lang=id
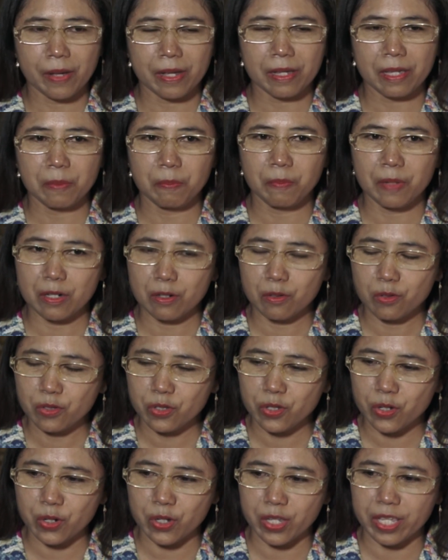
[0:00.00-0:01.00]
bagi
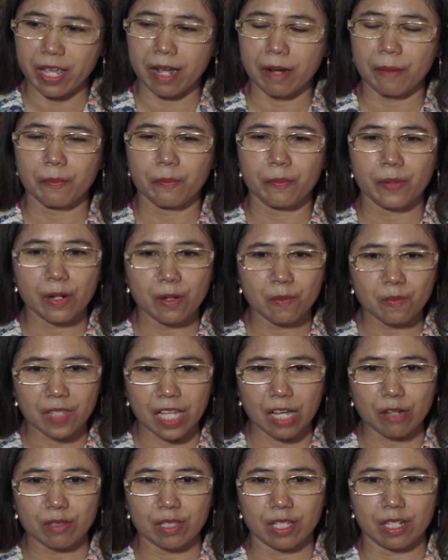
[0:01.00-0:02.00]
pengunjung yang belum
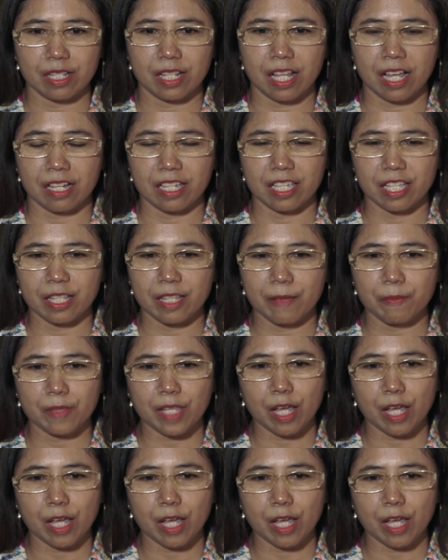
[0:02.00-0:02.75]
tahu tentang Intip,